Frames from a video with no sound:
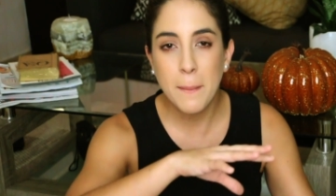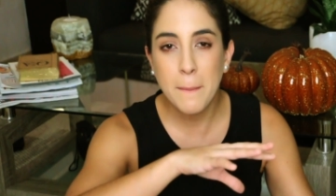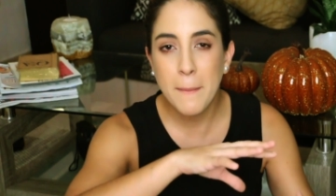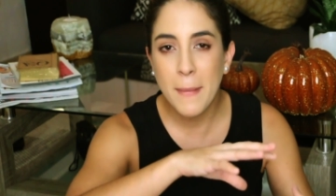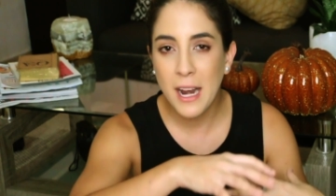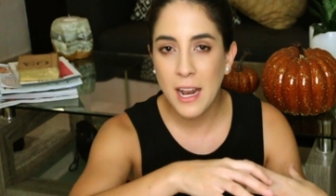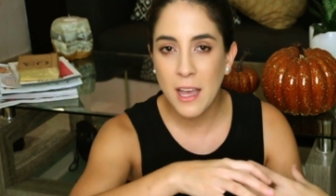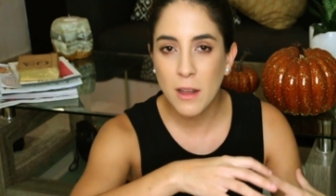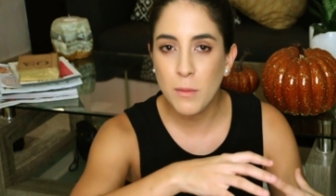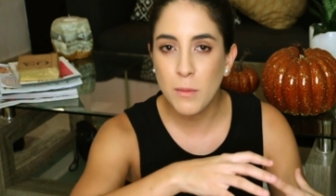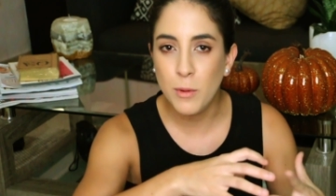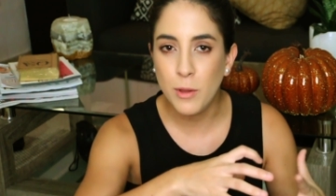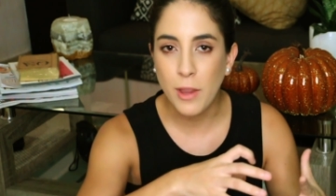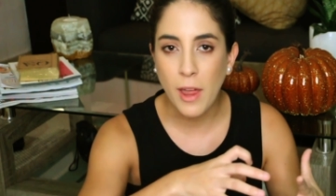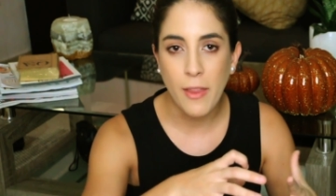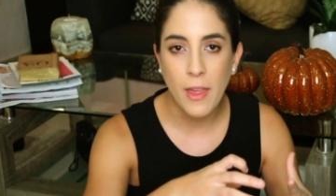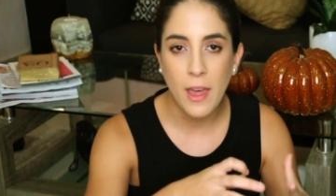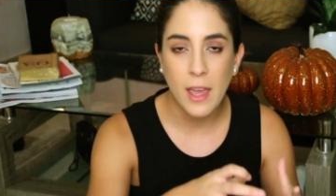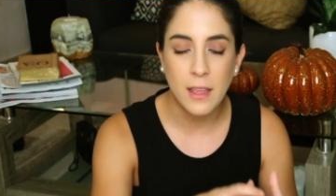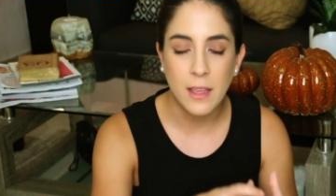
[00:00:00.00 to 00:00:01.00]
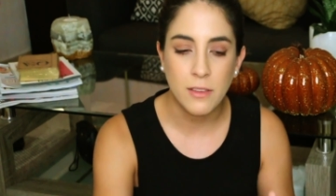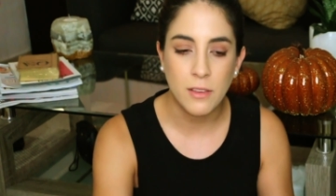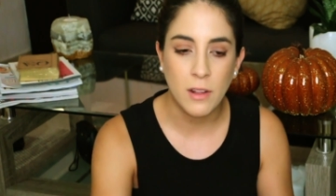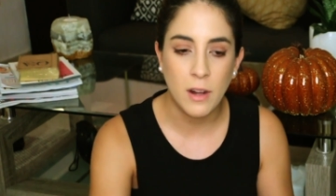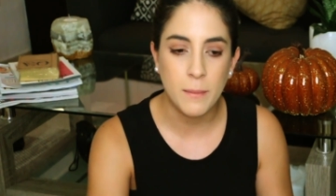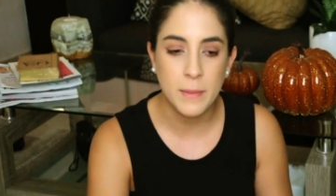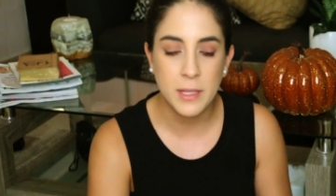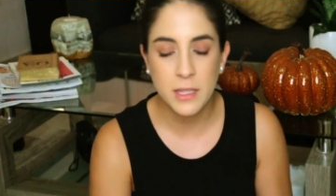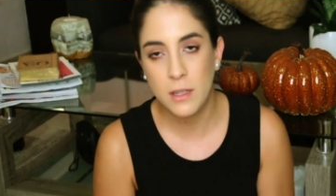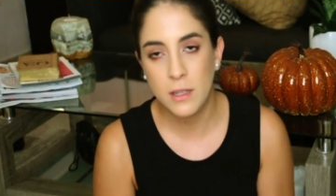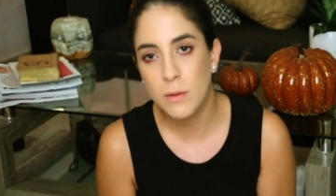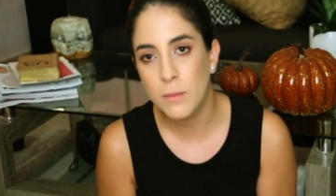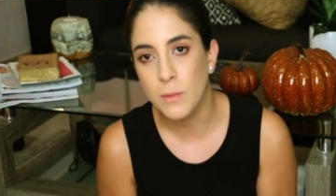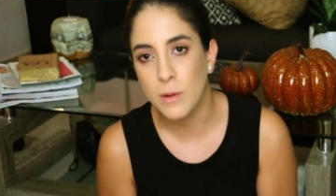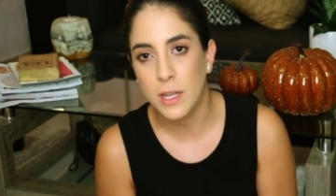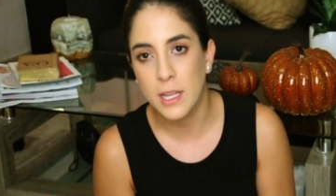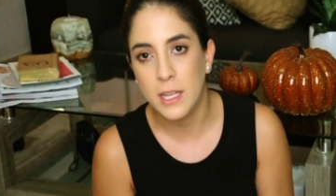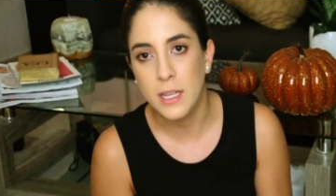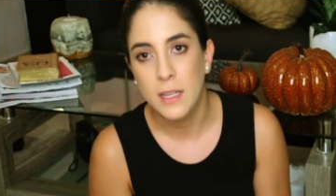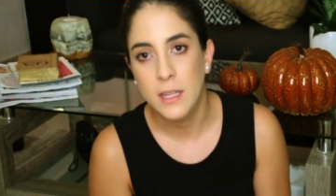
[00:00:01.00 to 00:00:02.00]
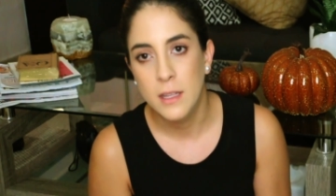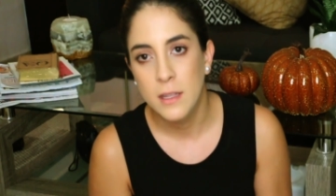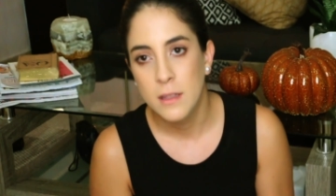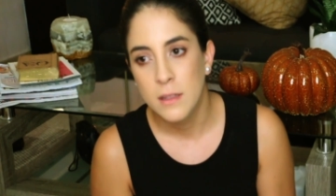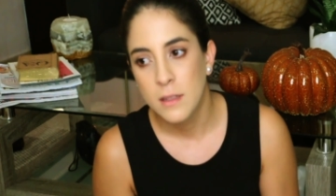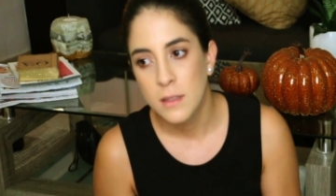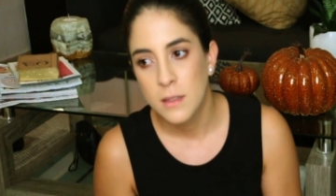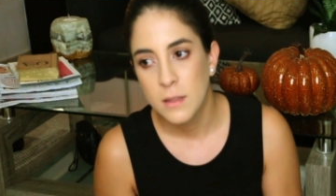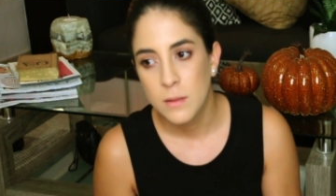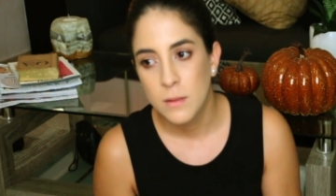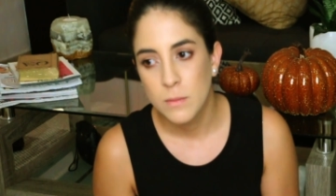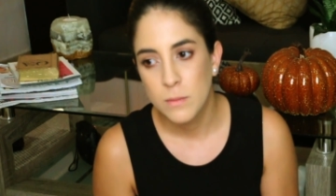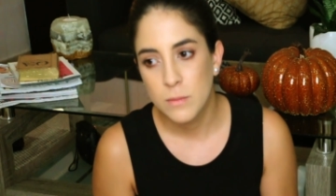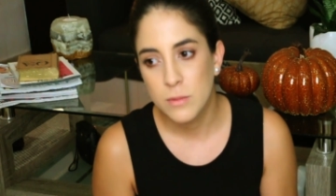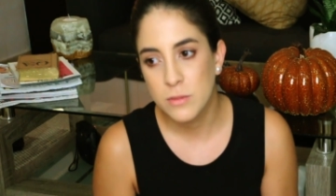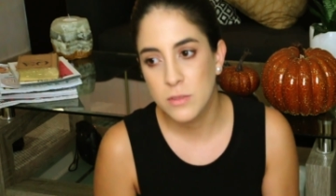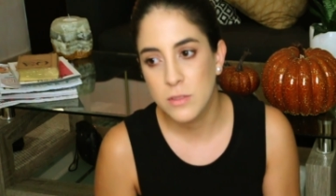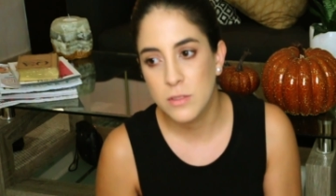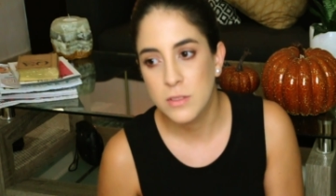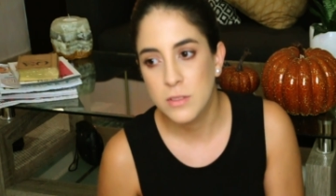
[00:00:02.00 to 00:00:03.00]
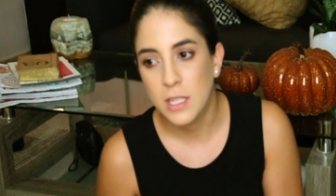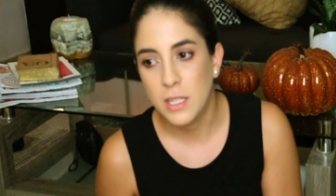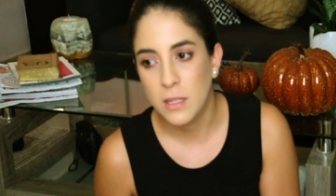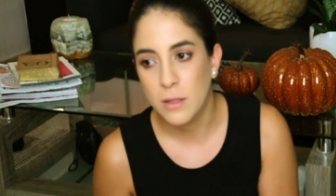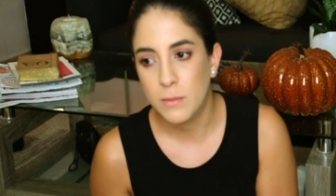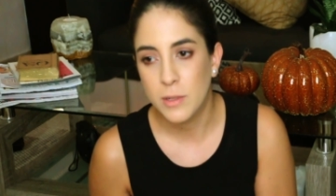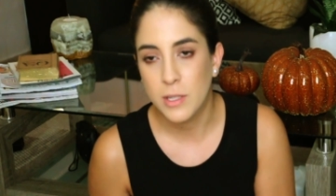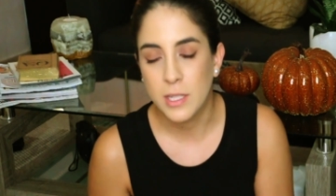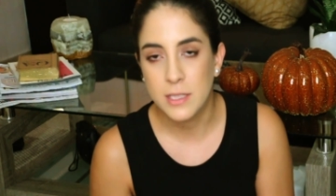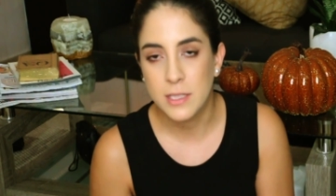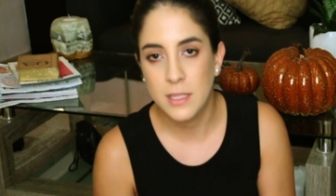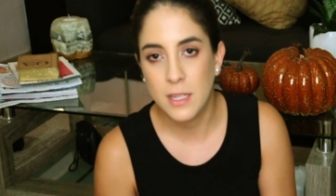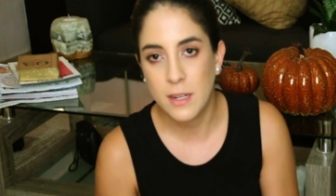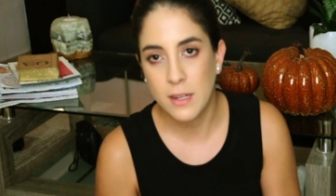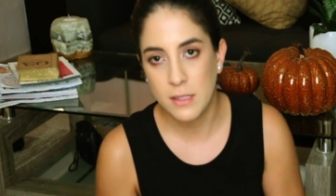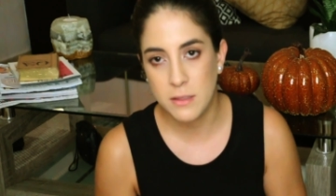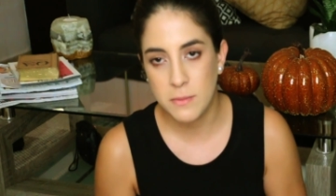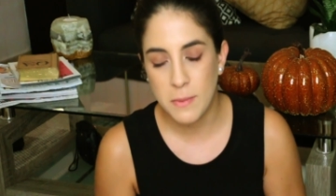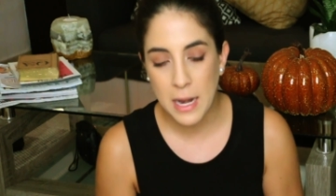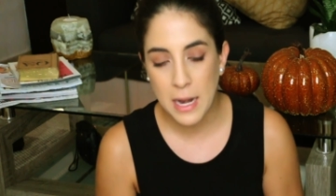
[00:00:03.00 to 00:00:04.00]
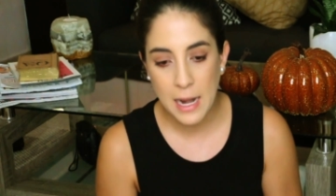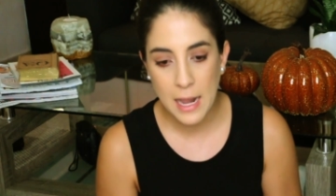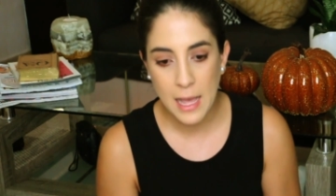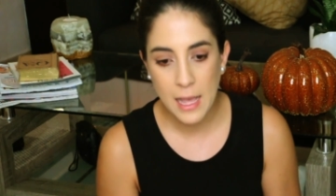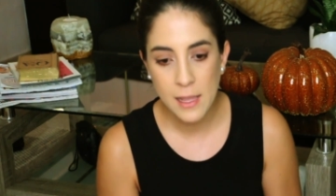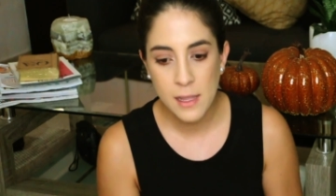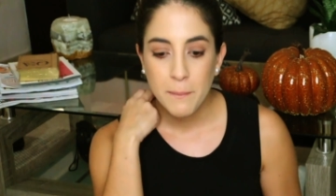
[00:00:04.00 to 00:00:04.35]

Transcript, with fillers: mal acomodada y solamente como que pues, no sé, como que se resbala.